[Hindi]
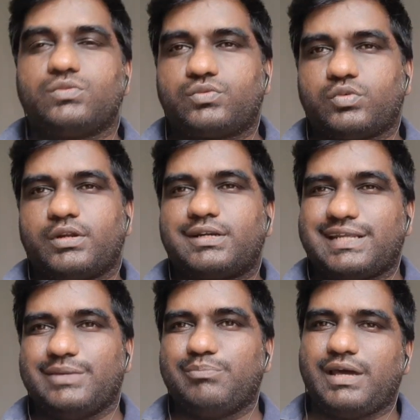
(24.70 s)
थोड़ा
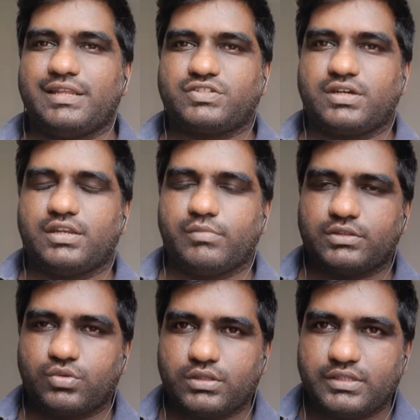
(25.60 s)
टाइम मैनेज करने में
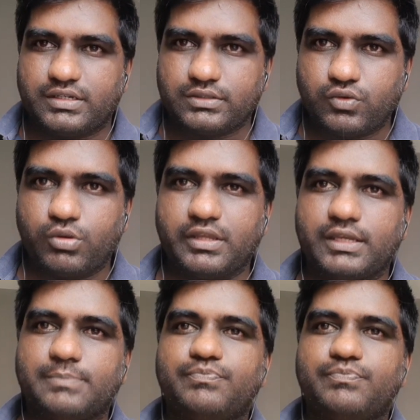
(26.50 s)
थोड़ा दिक्कत हो रही है